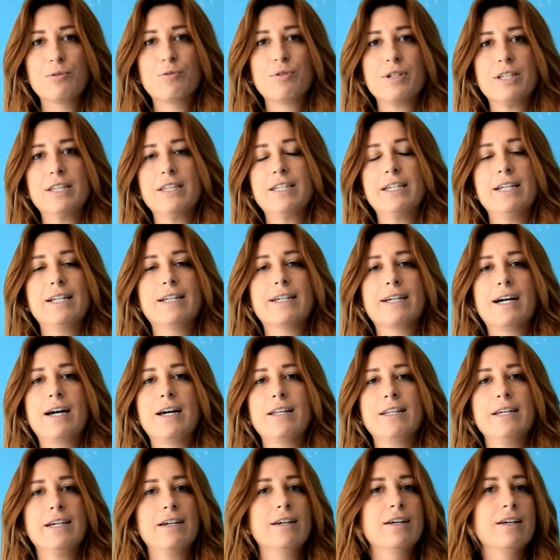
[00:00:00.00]
quindi il
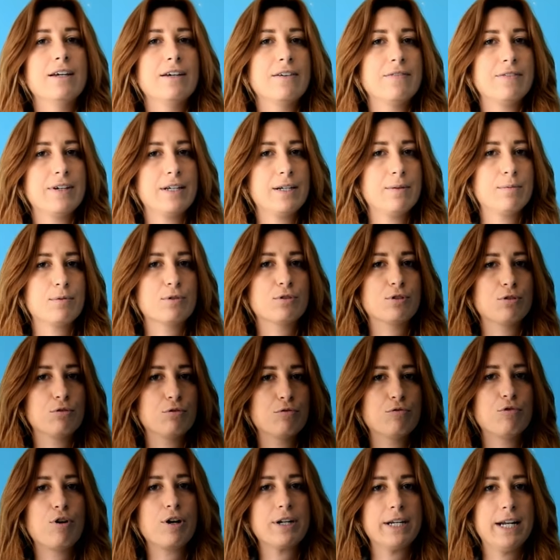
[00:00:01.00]
cane viene
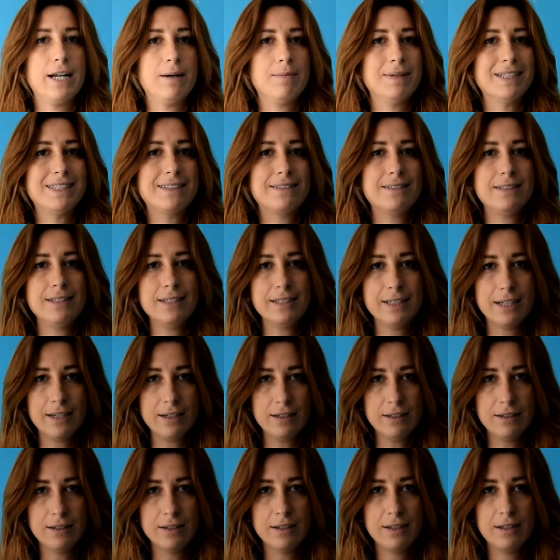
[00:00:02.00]
portato fuori la
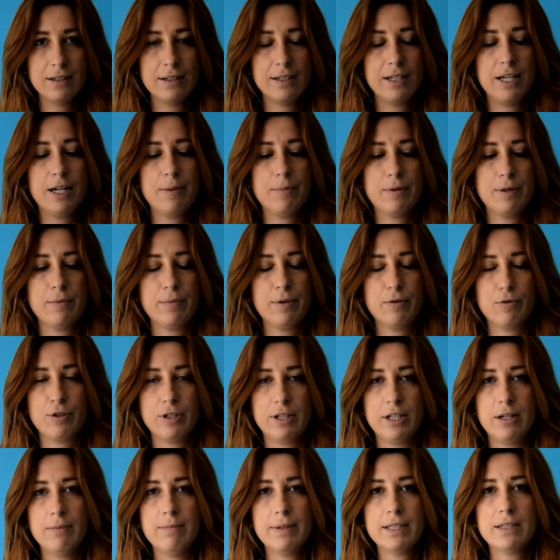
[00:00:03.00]
mattina nelle prime ore
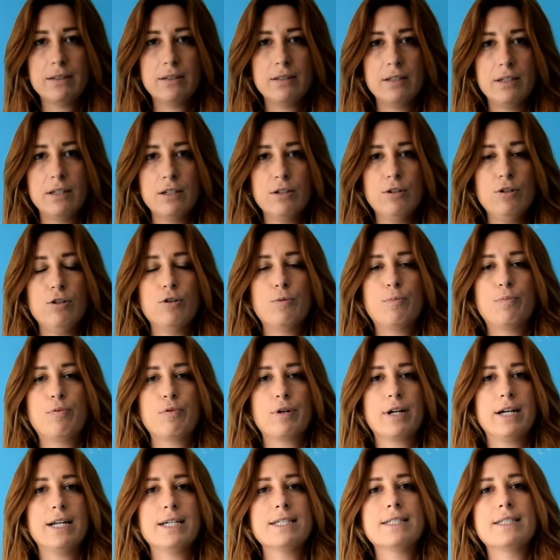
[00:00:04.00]
del mattino
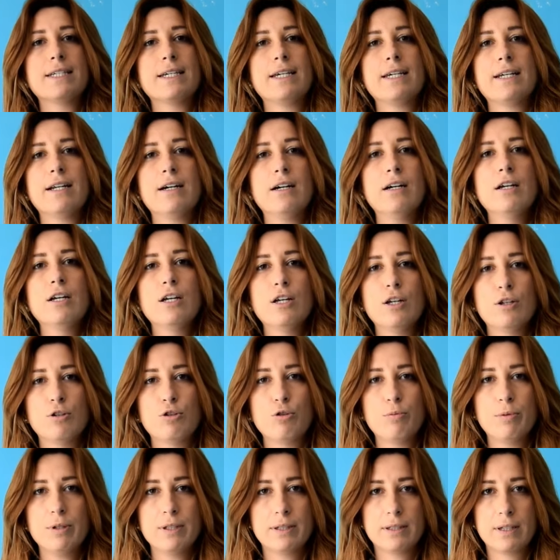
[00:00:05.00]
oppure la sera
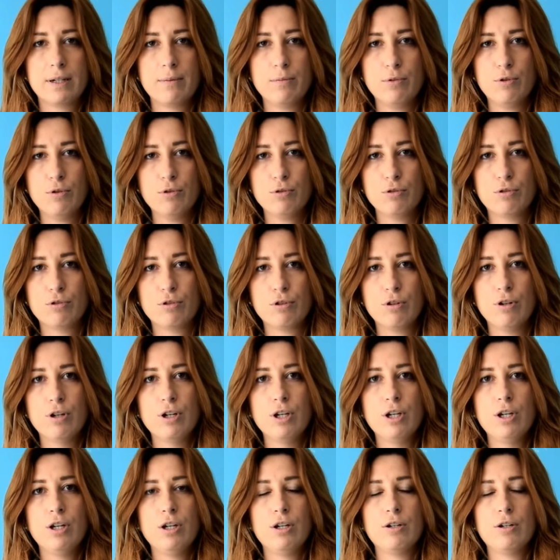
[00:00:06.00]
dopo il tramonto.